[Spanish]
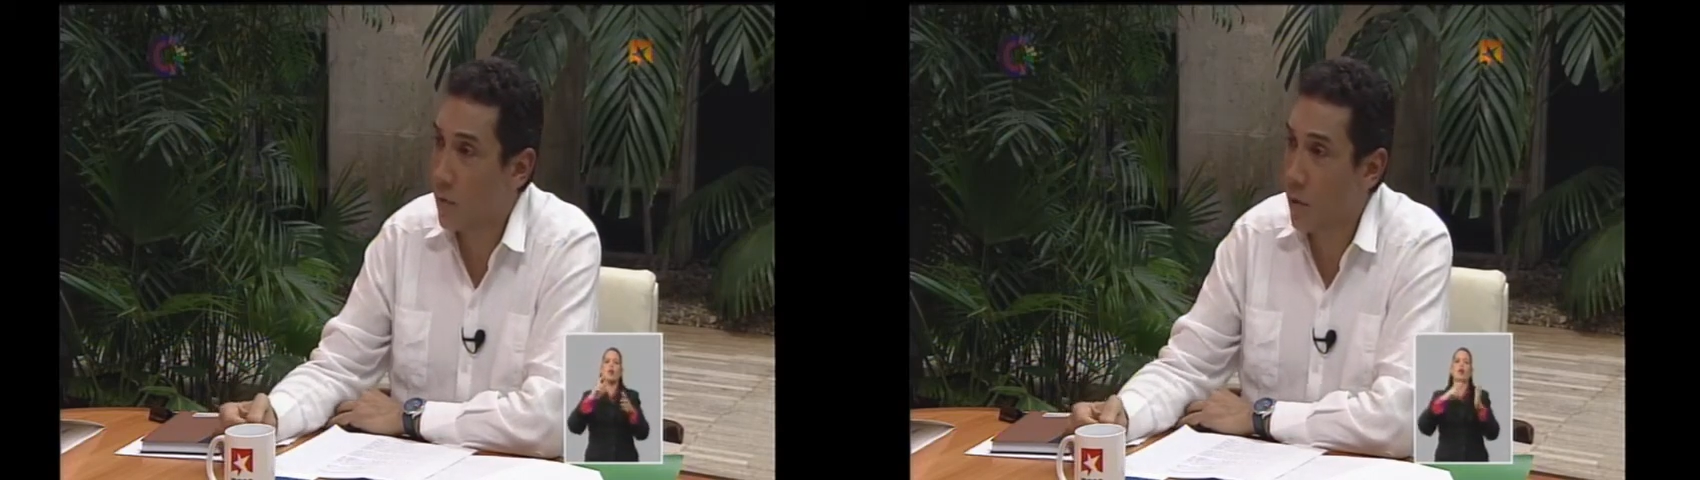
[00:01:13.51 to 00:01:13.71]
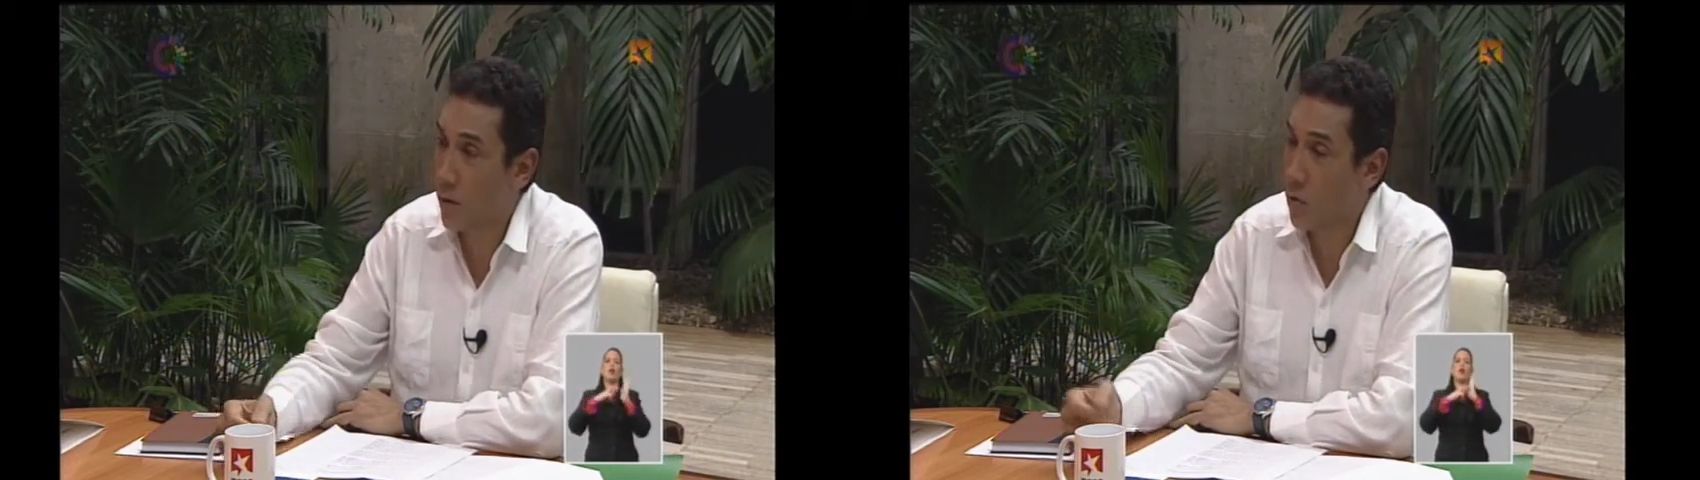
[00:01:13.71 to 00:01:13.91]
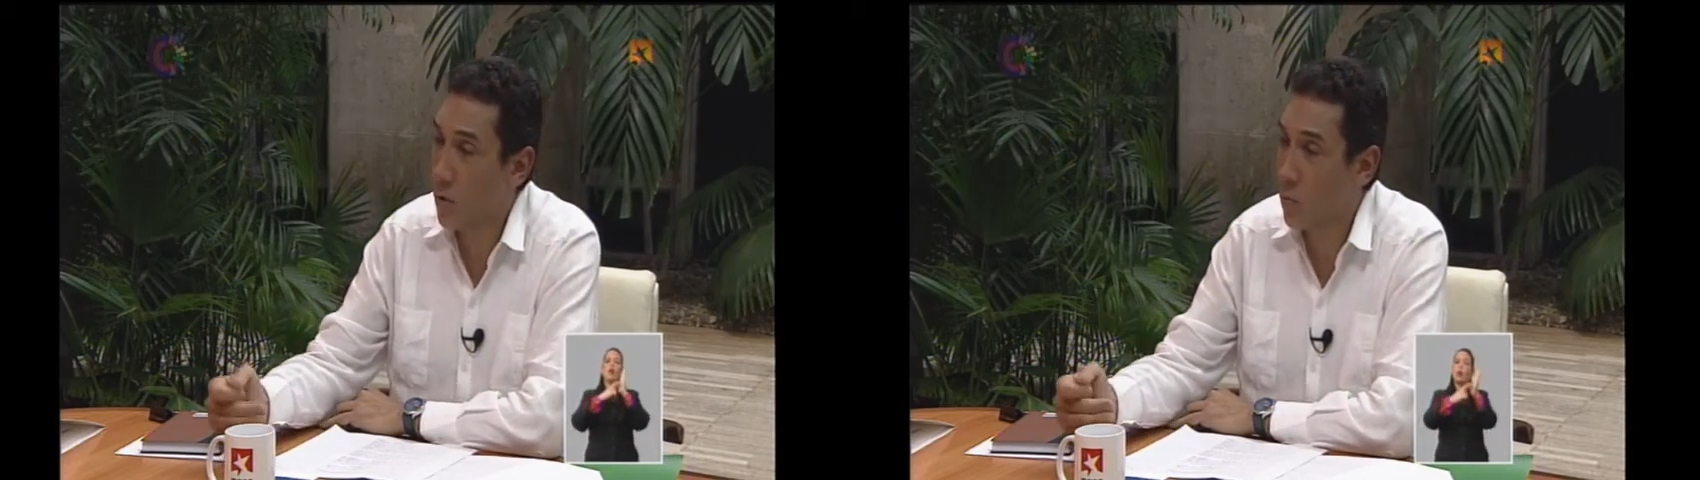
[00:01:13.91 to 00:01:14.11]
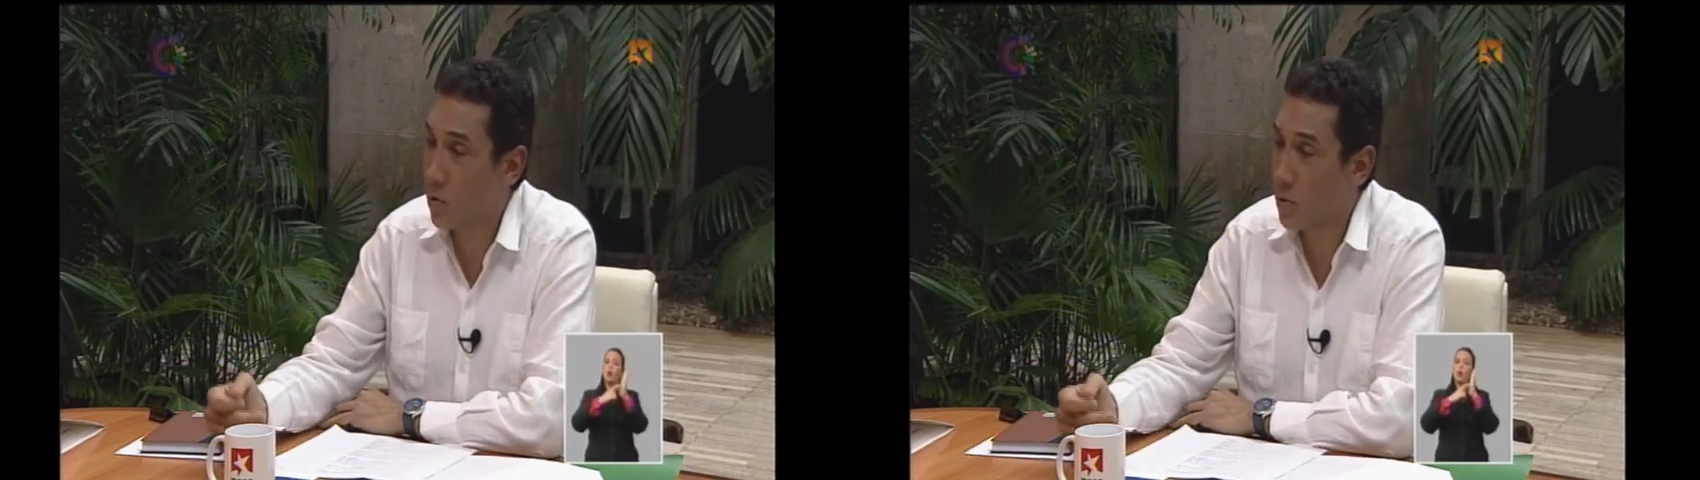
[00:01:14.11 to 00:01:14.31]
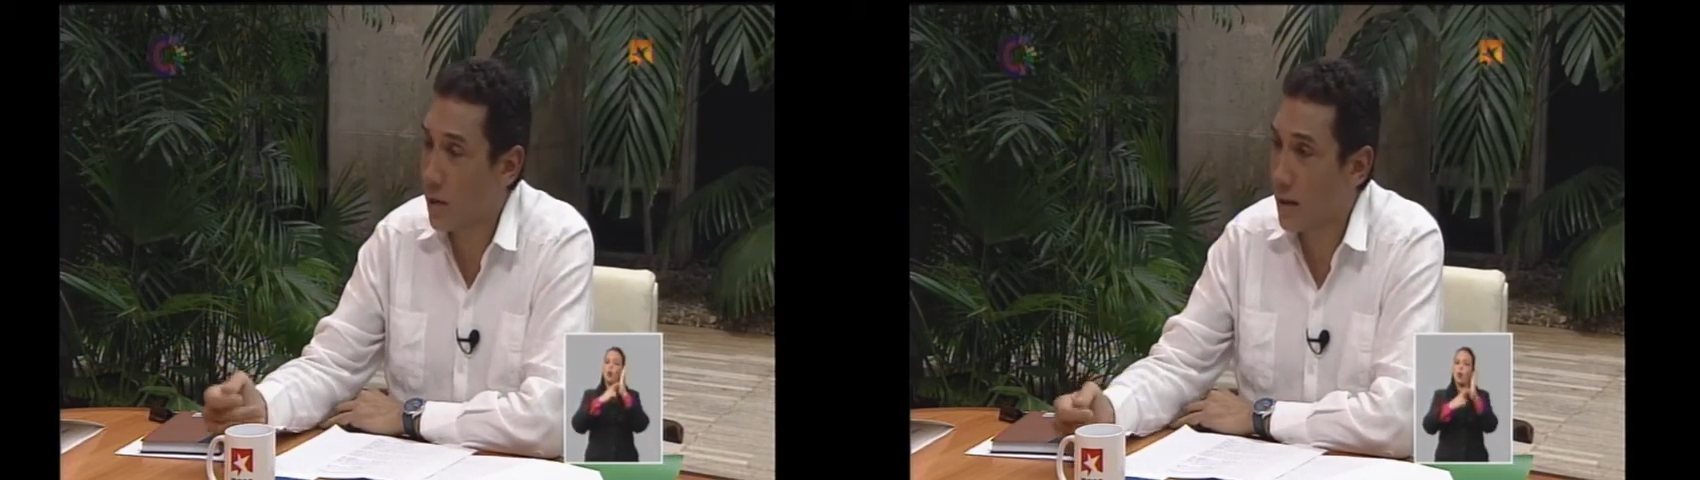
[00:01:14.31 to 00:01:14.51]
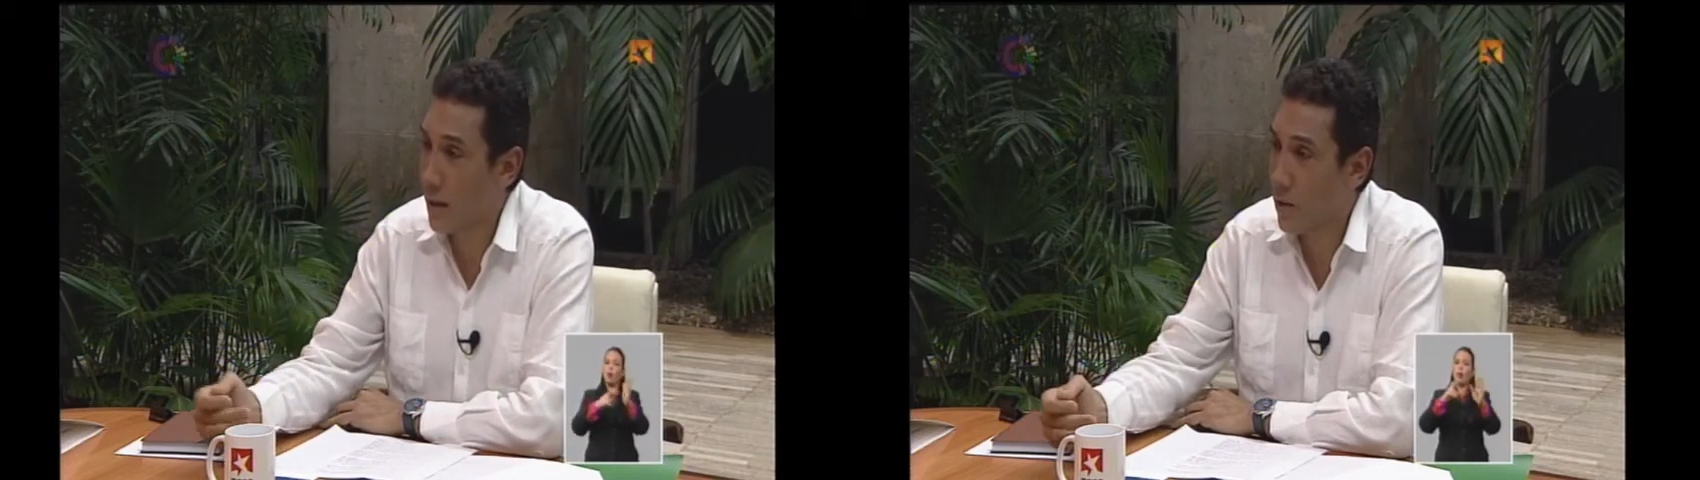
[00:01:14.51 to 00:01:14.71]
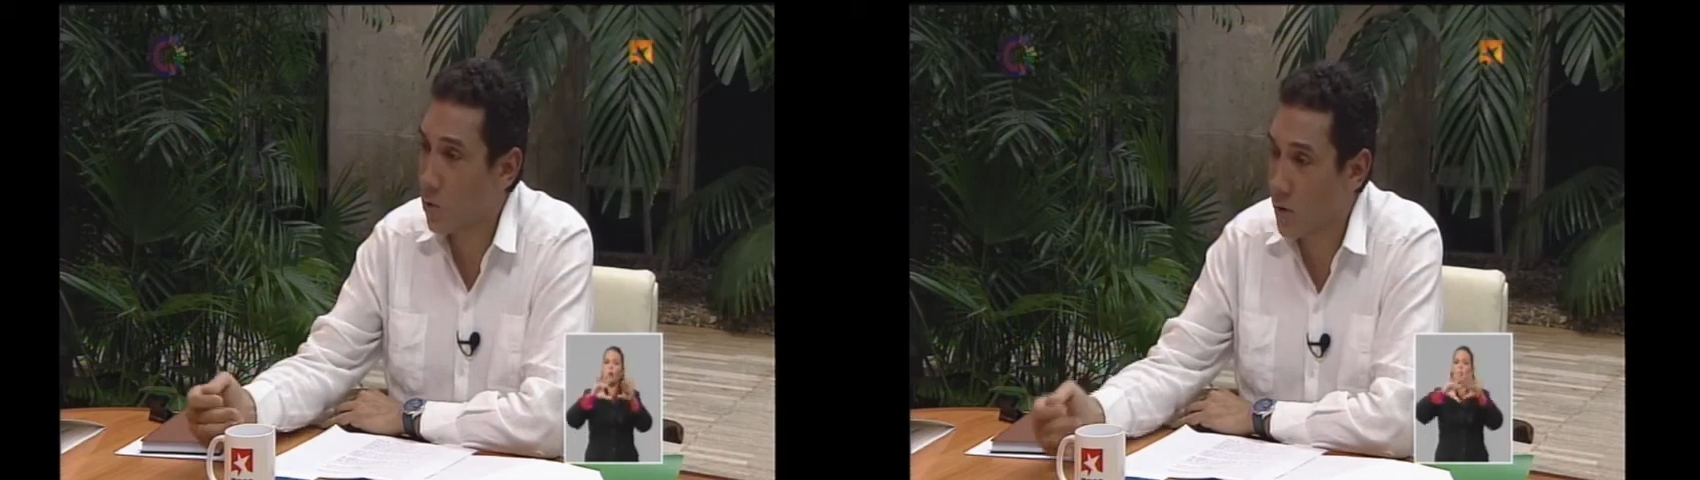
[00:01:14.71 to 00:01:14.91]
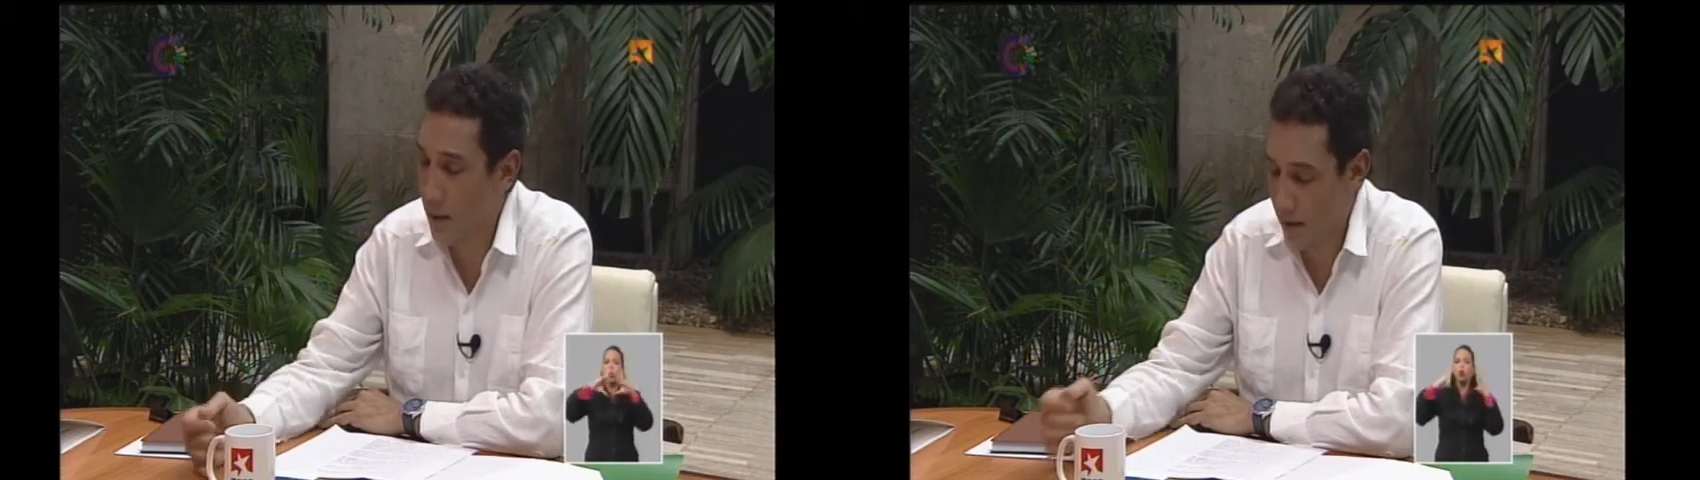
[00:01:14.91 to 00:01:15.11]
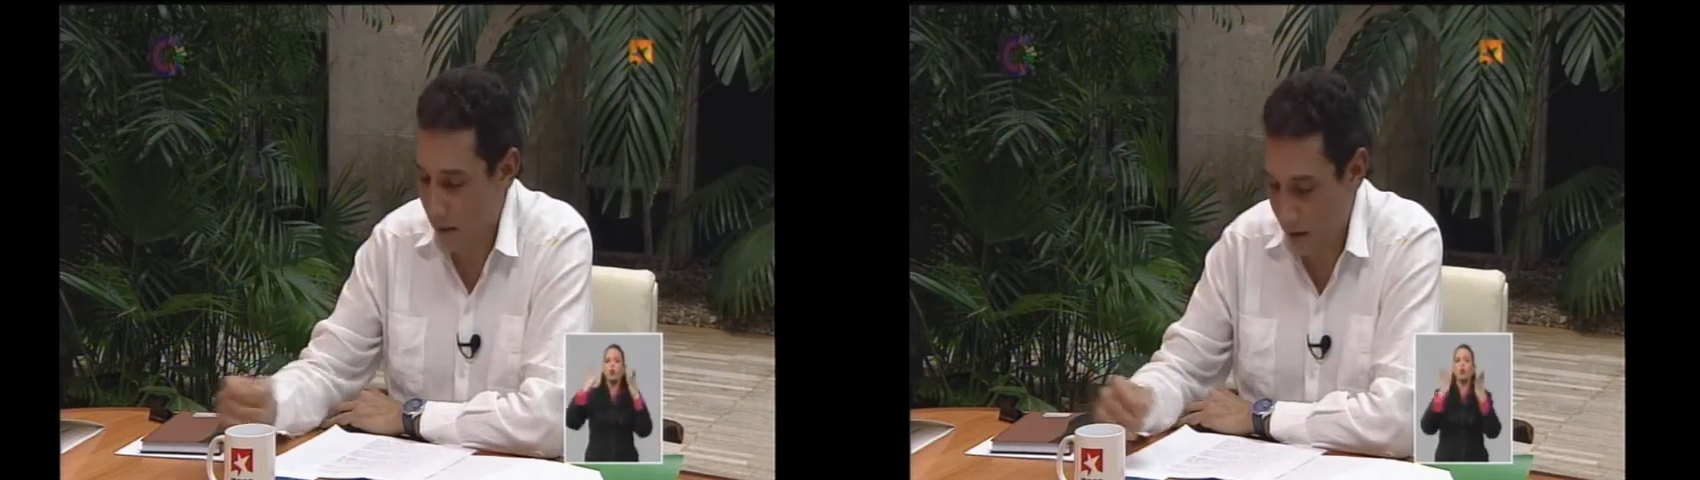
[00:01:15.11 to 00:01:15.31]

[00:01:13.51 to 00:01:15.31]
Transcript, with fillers: o que todo el mundo tratara de usar